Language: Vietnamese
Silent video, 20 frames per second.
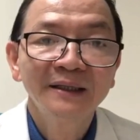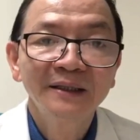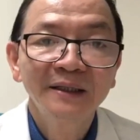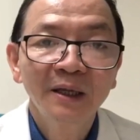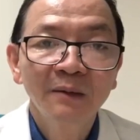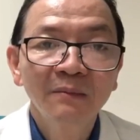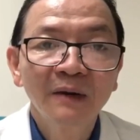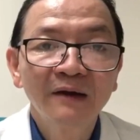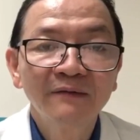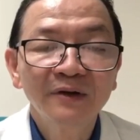
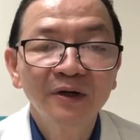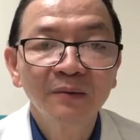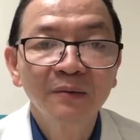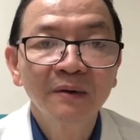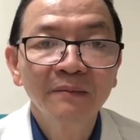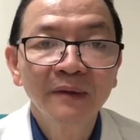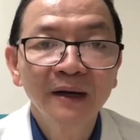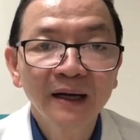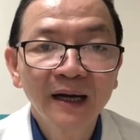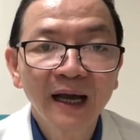chống lại vi trùng
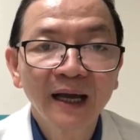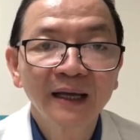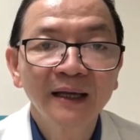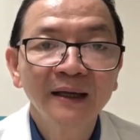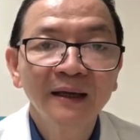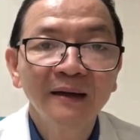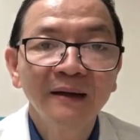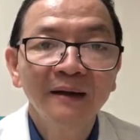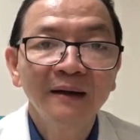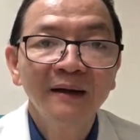HB này
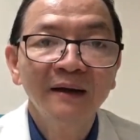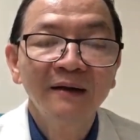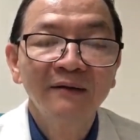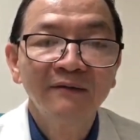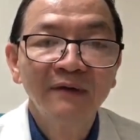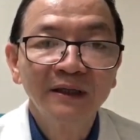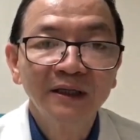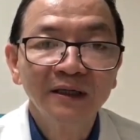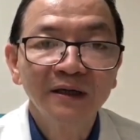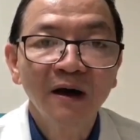
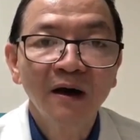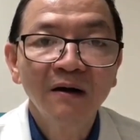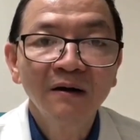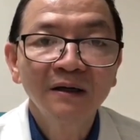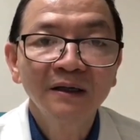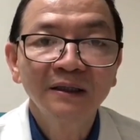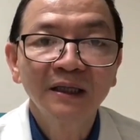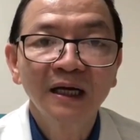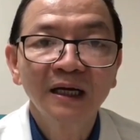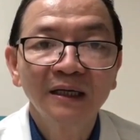và từ đó
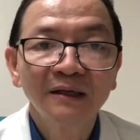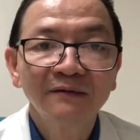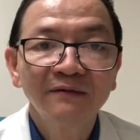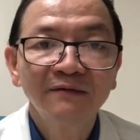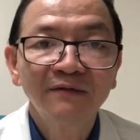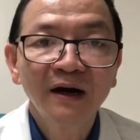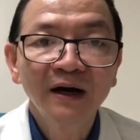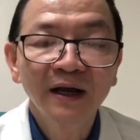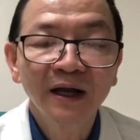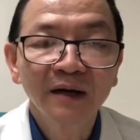người ta
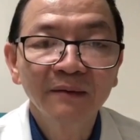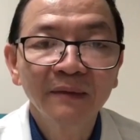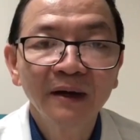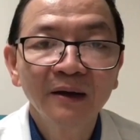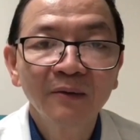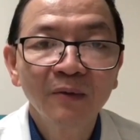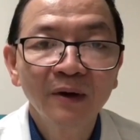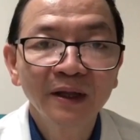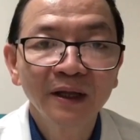phát hiện HB qua